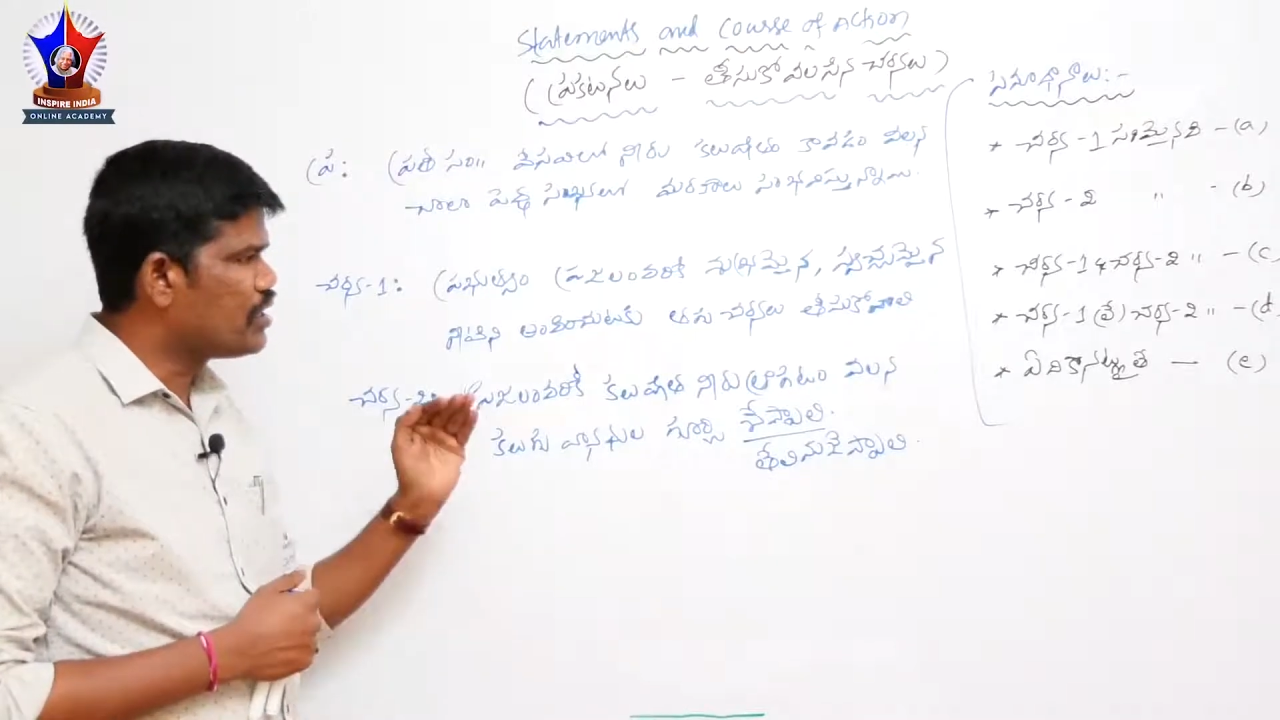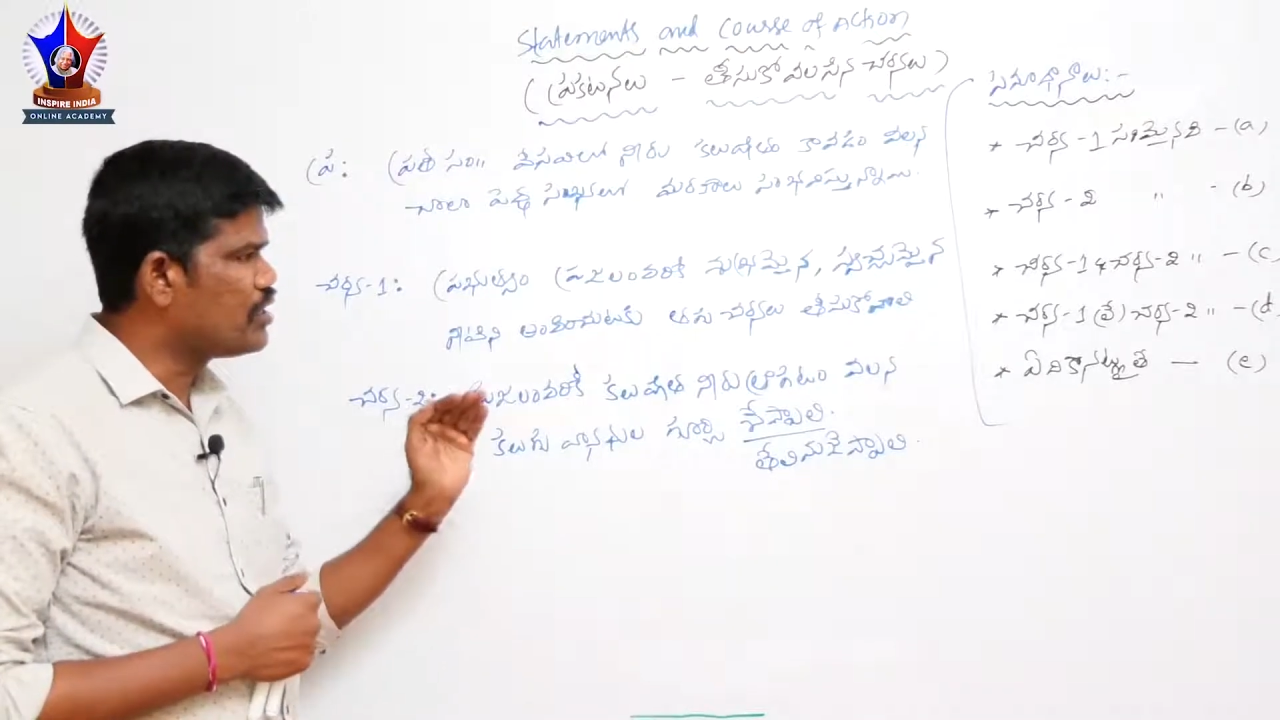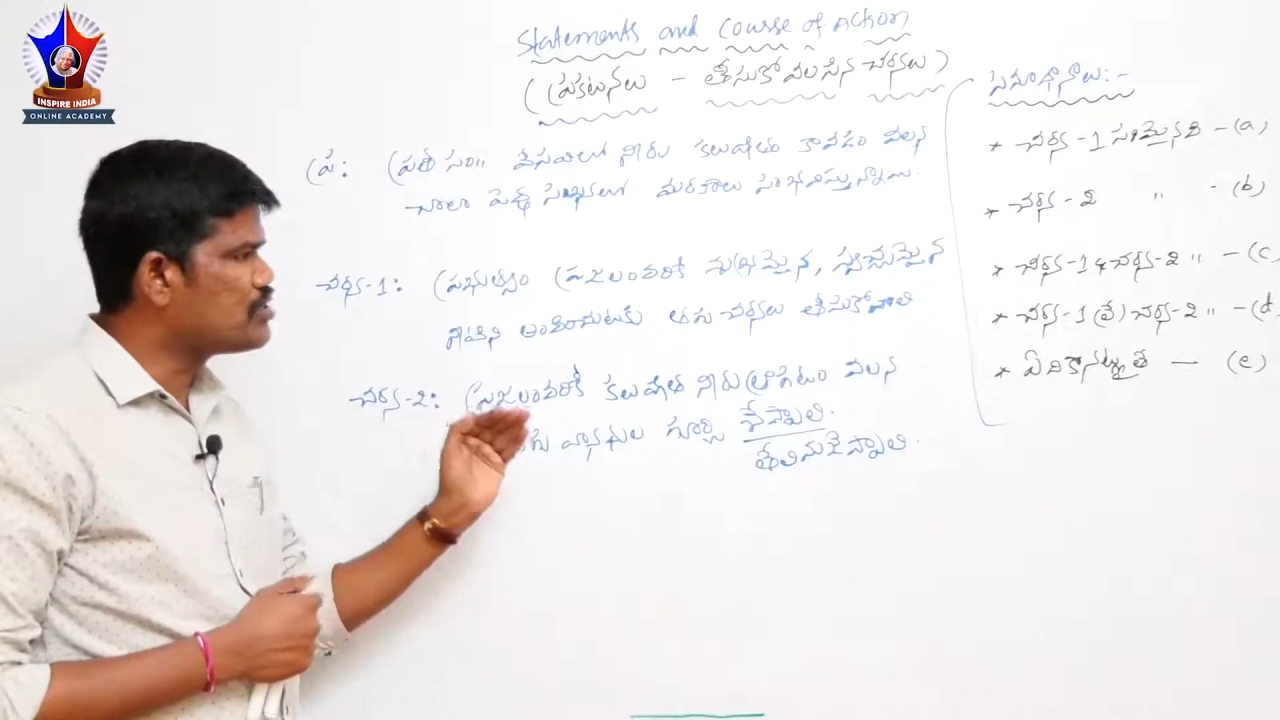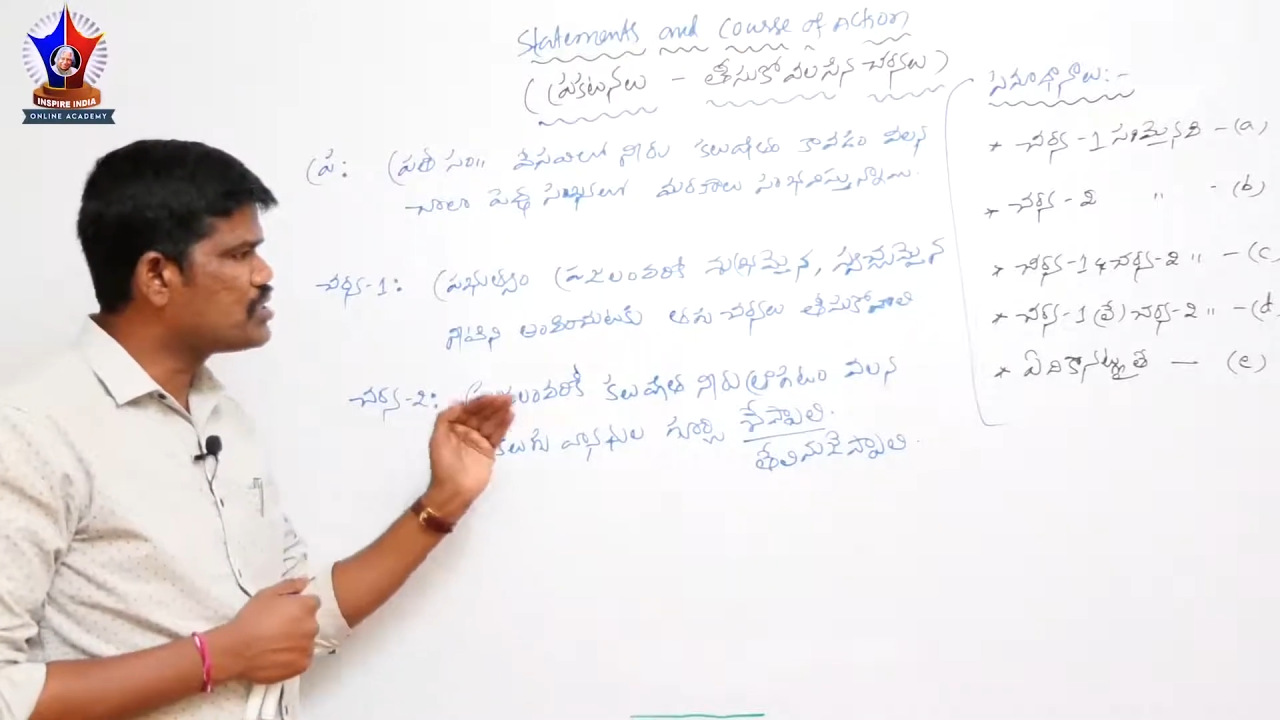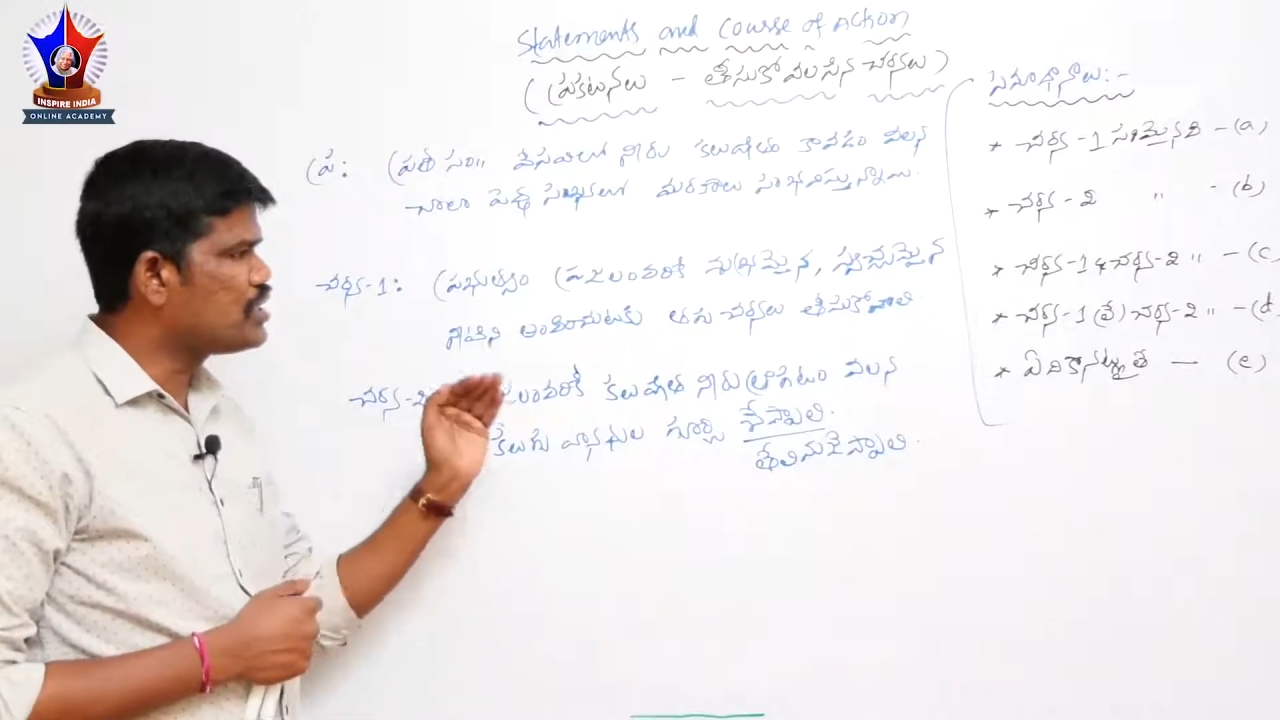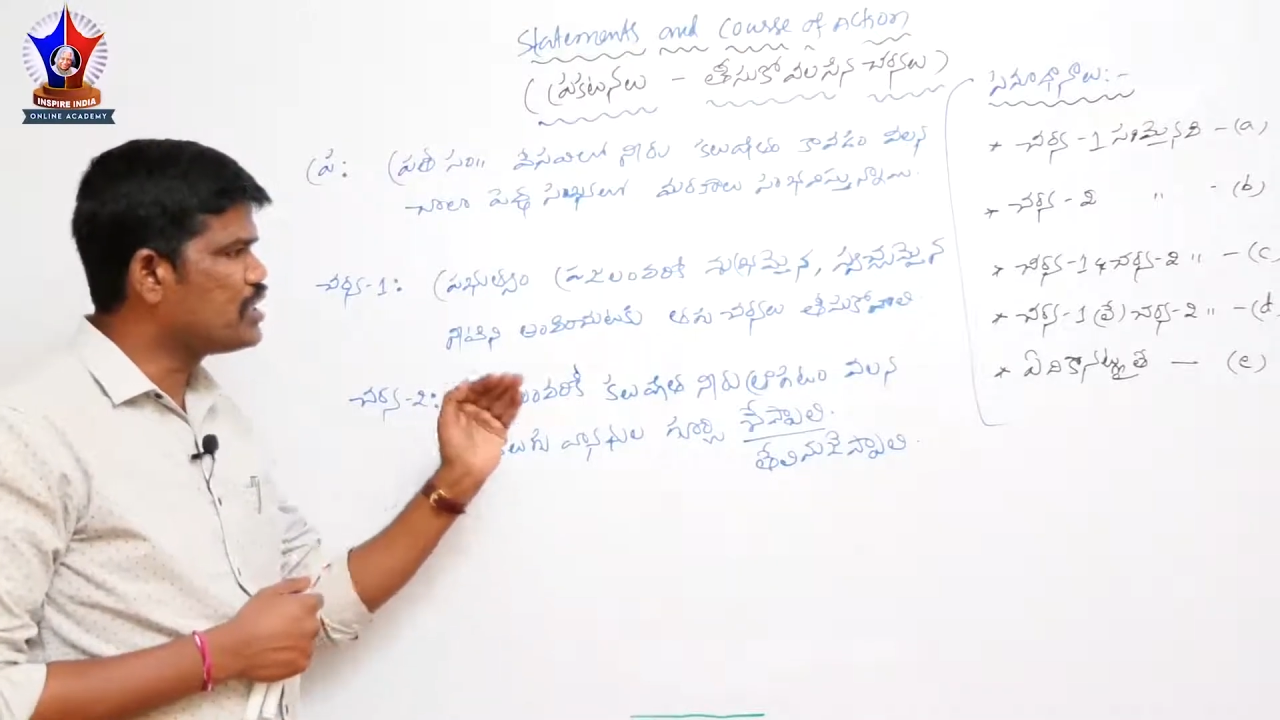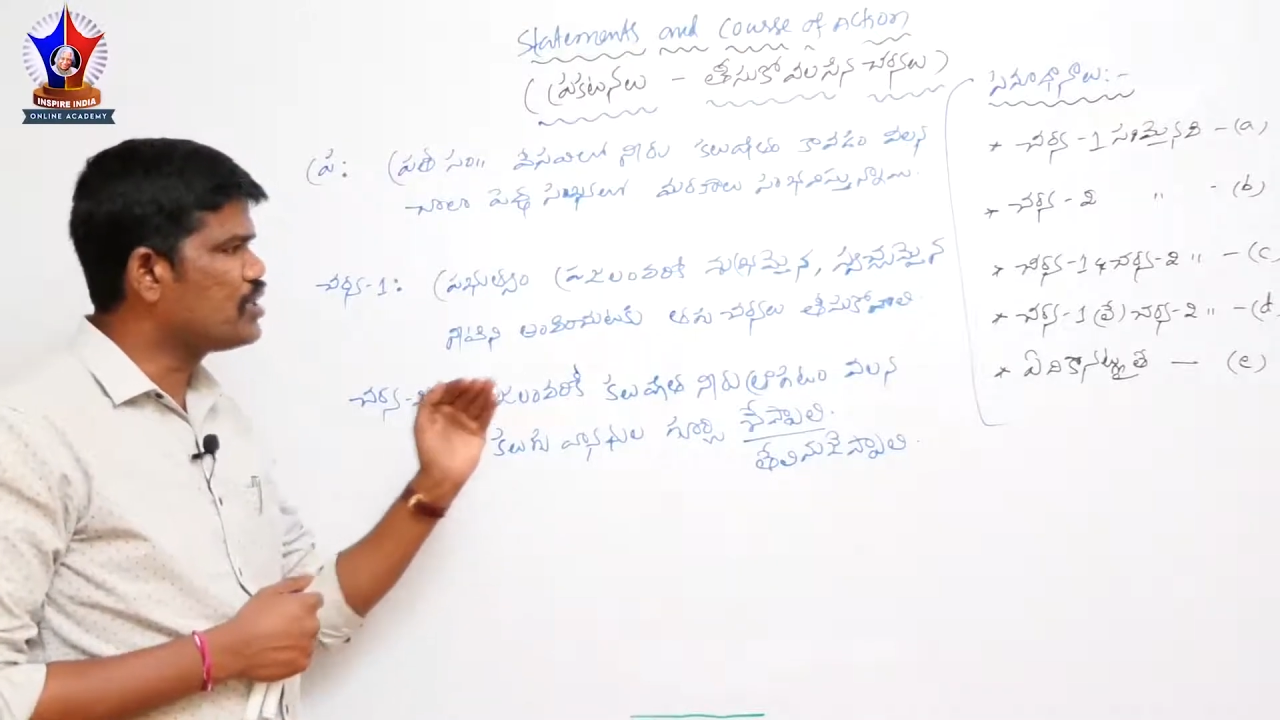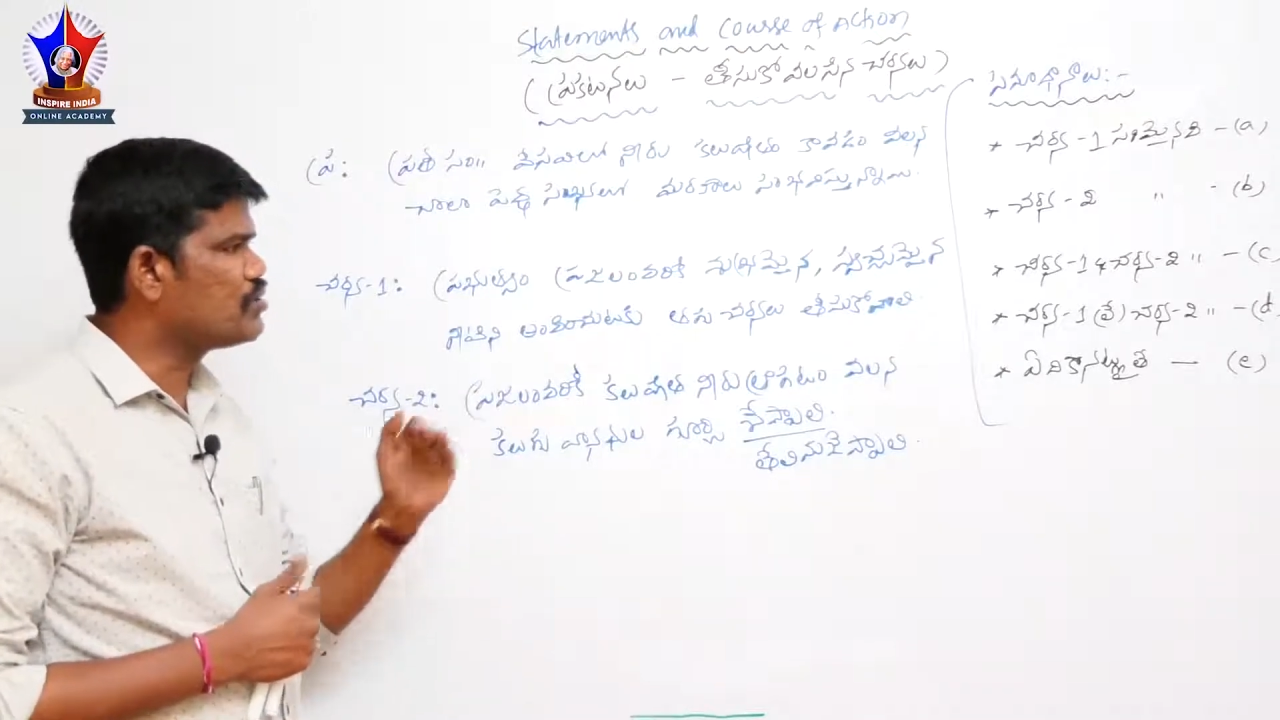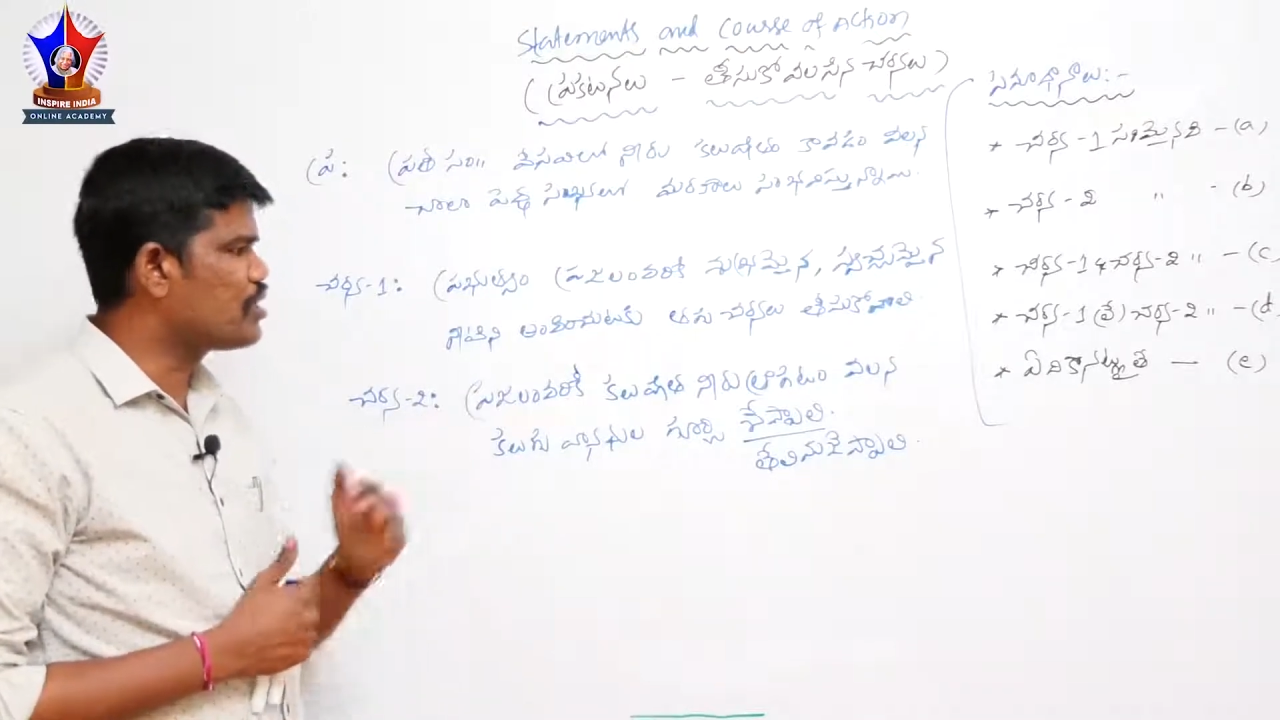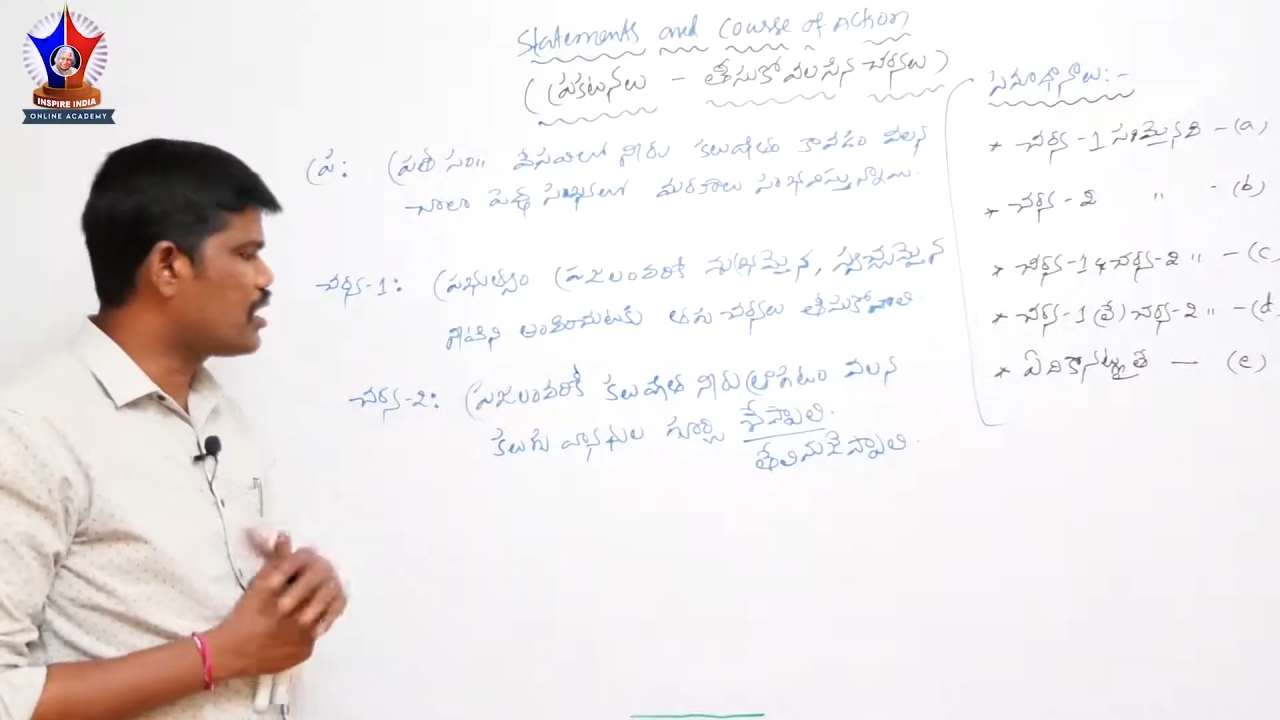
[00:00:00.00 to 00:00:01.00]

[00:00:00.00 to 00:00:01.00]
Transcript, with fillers: కలుషిత నీరు